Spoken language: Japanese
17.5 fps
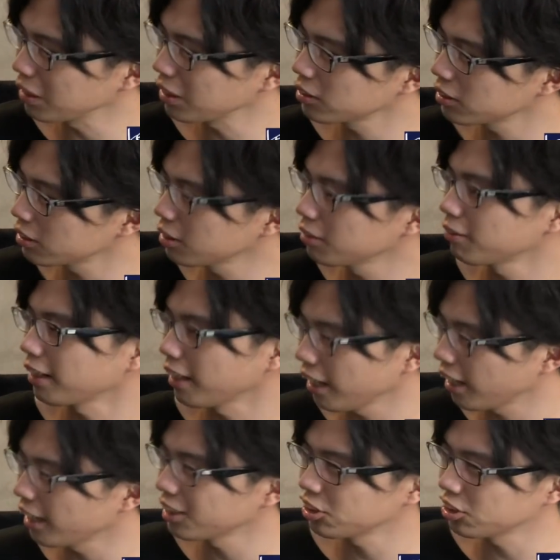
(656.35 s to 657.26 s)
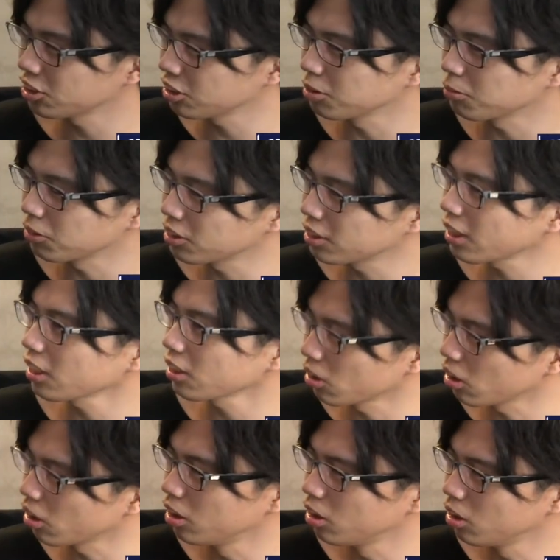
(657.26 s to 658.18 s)
ビッグスリーはね配信中にも言ったけ
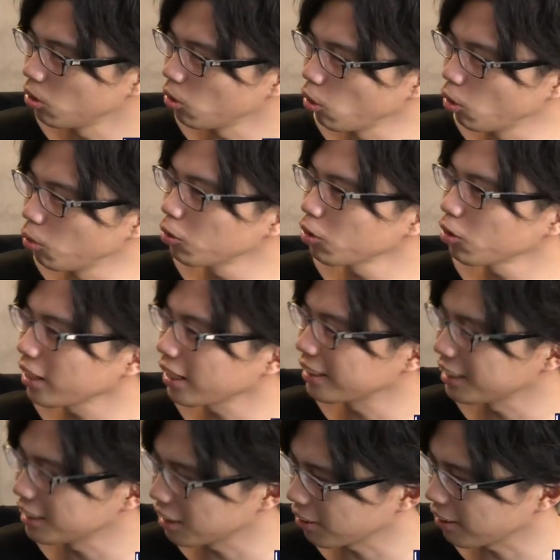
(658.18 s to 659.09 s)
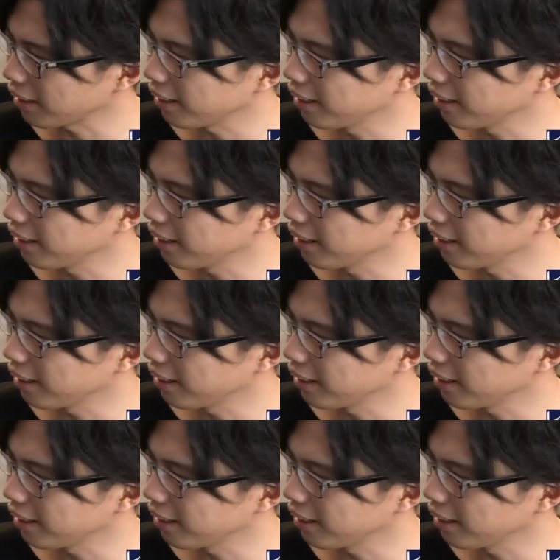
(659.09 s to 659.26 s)
ど大物感出ちゃうか